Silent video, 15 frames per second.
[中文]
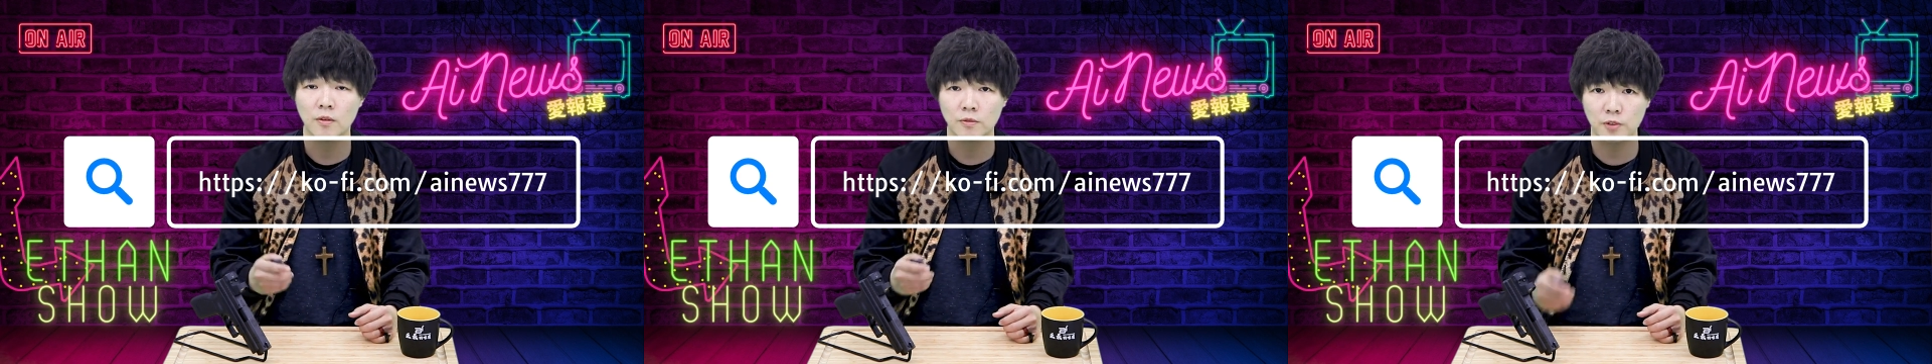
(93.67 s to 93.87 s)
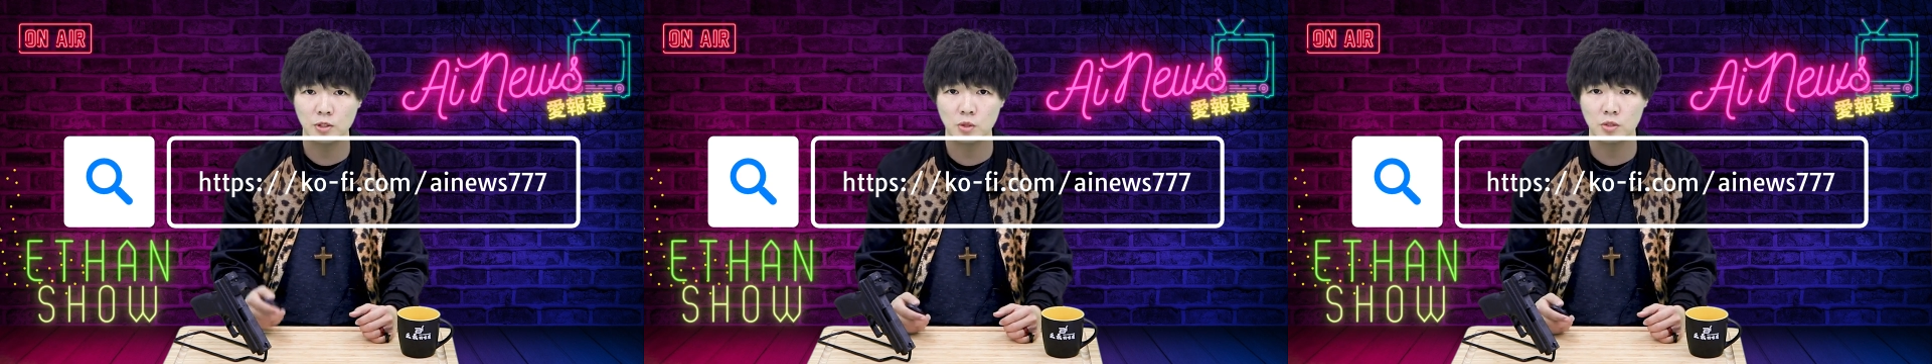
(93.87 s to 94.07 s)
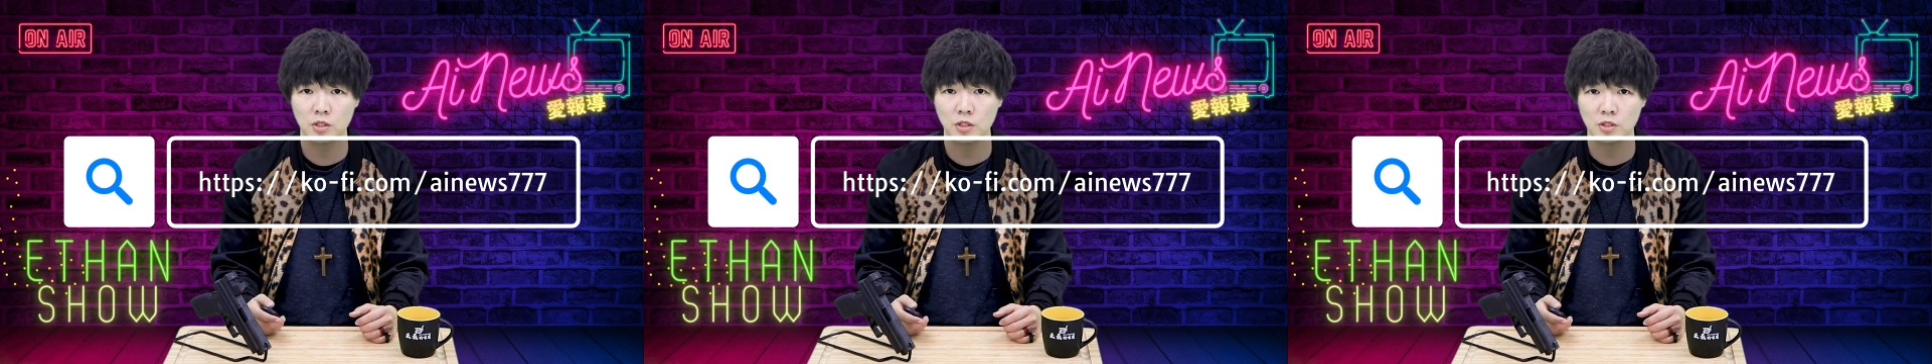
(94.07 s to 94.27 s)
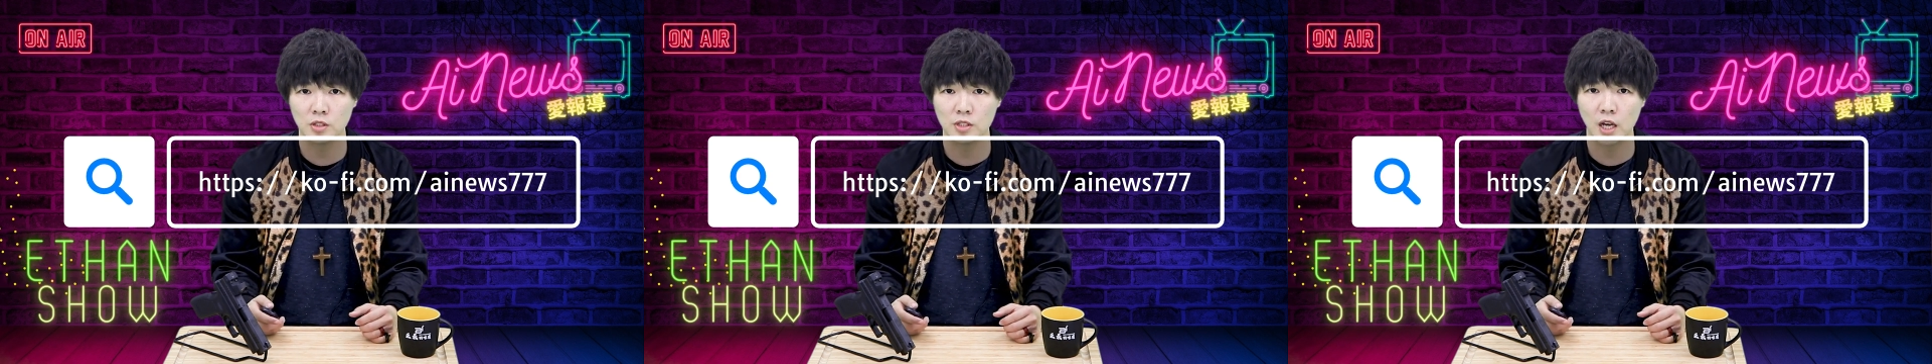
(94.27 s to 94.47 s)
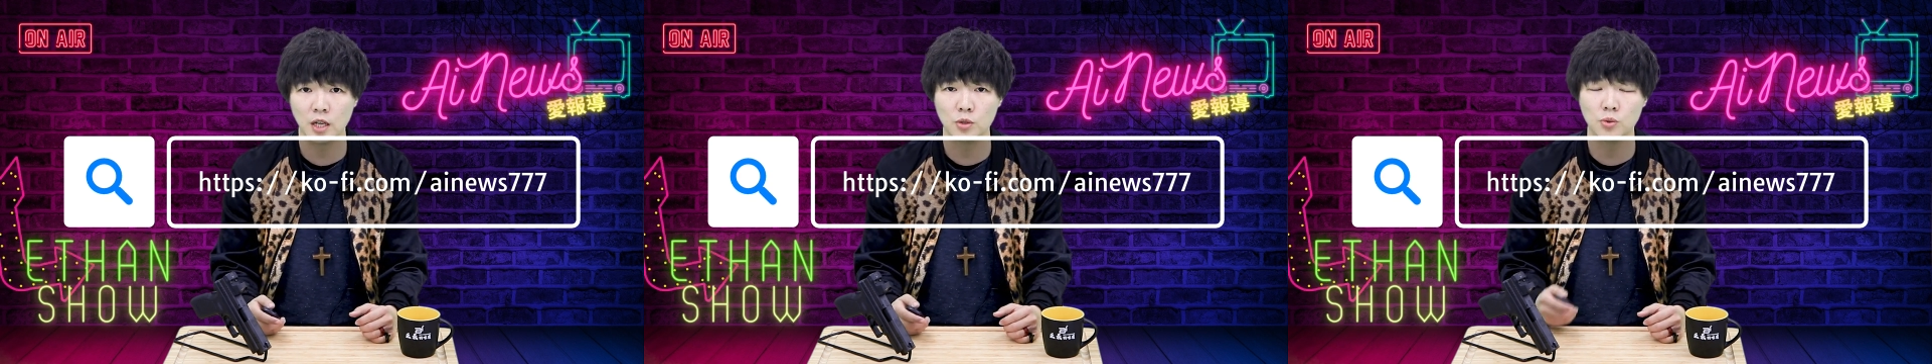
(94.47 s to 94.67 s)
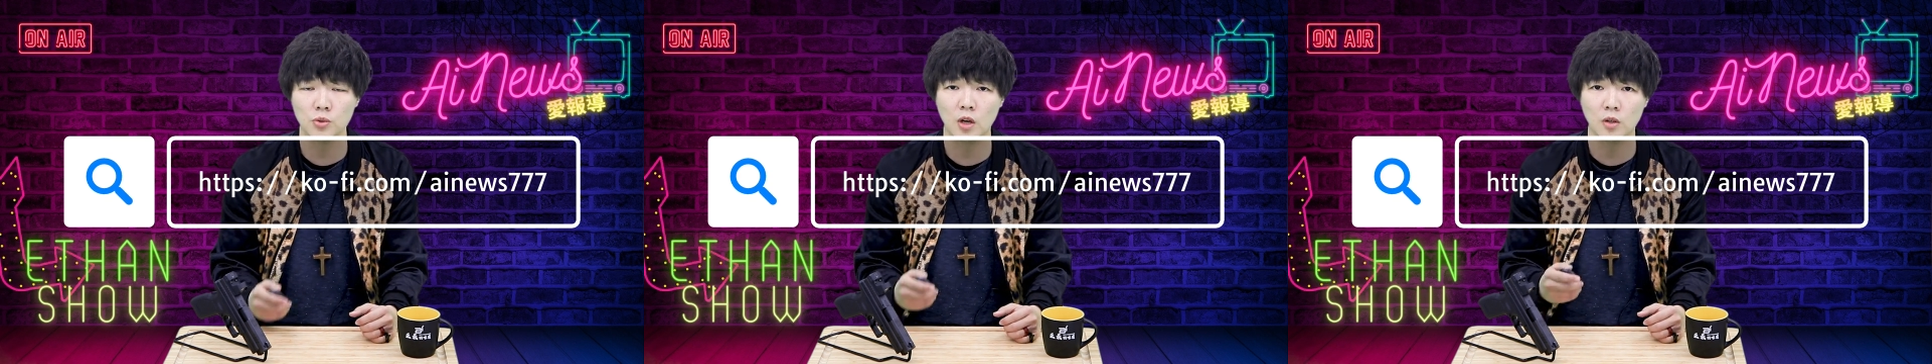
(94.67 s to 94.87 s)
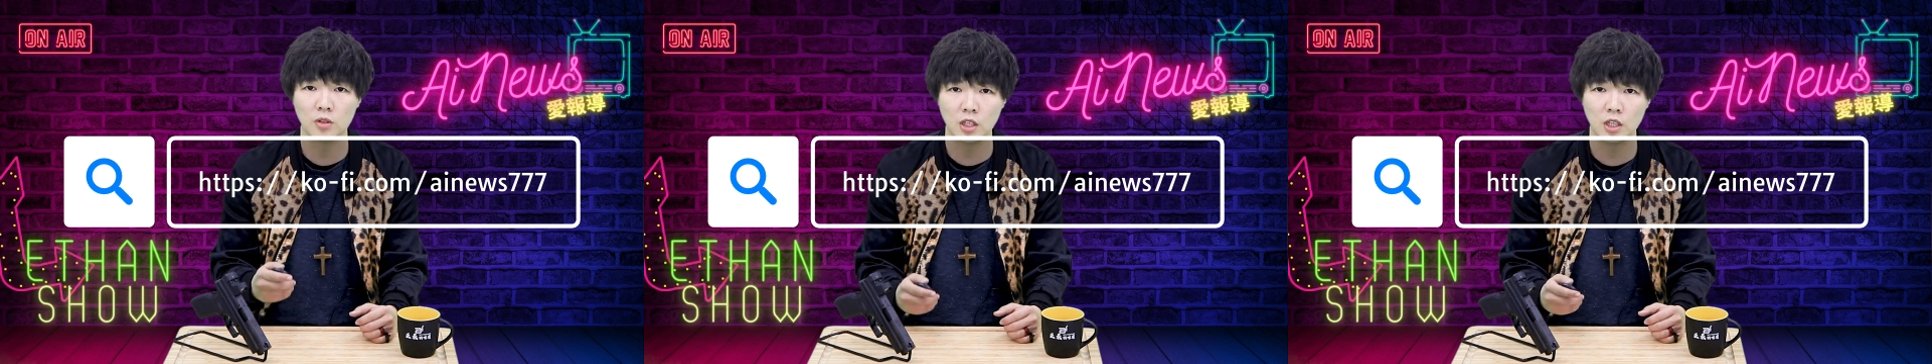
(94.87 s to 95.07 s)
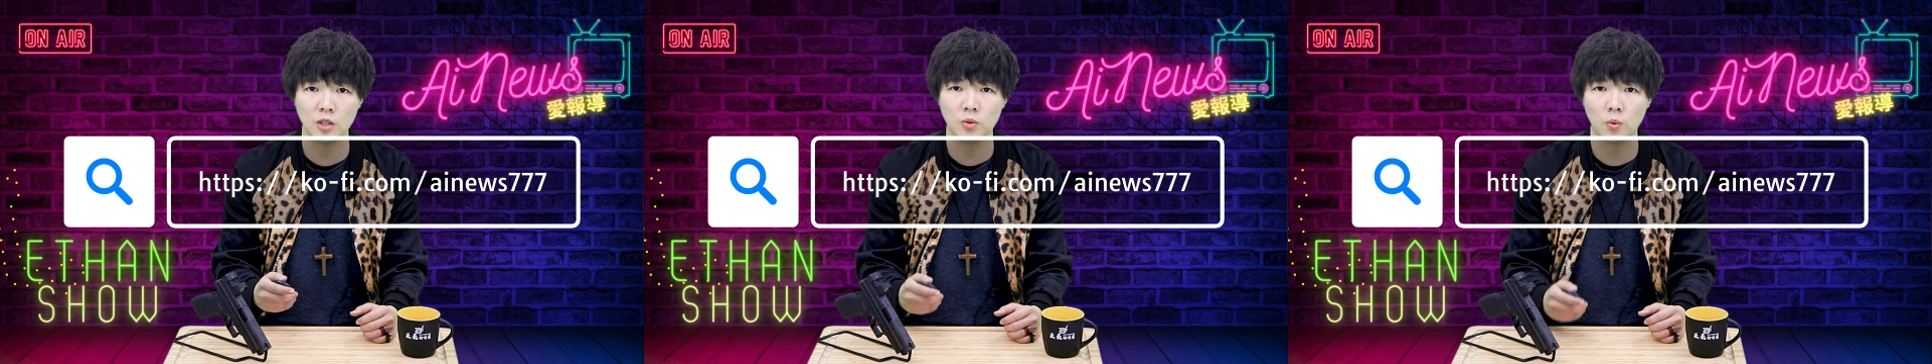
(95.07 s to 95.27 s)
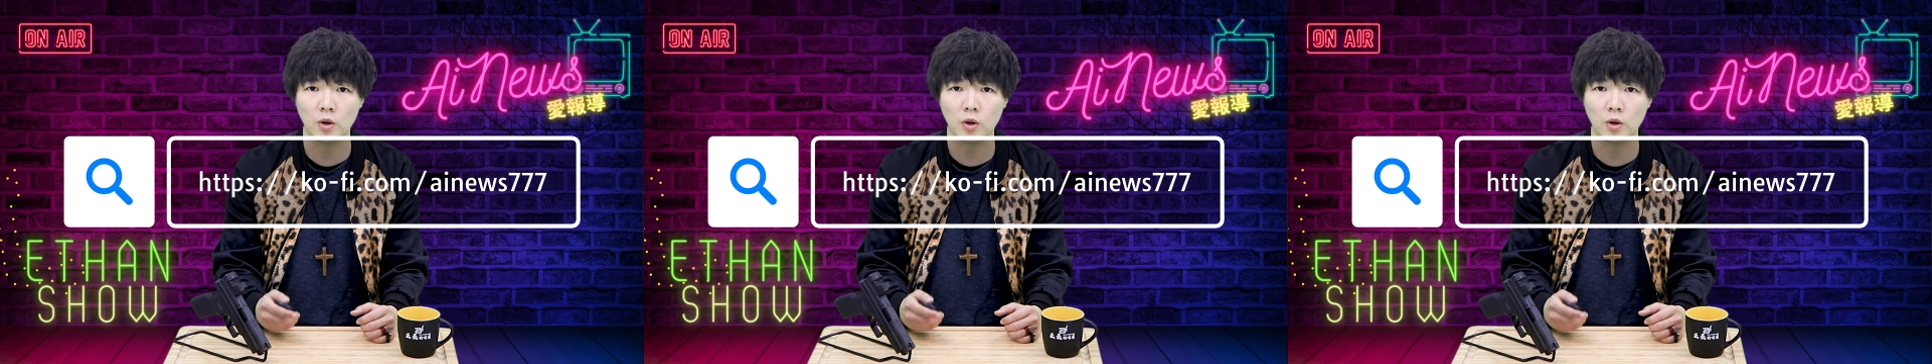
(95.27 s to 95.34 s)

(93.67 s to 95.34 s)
翻转这个时代需要你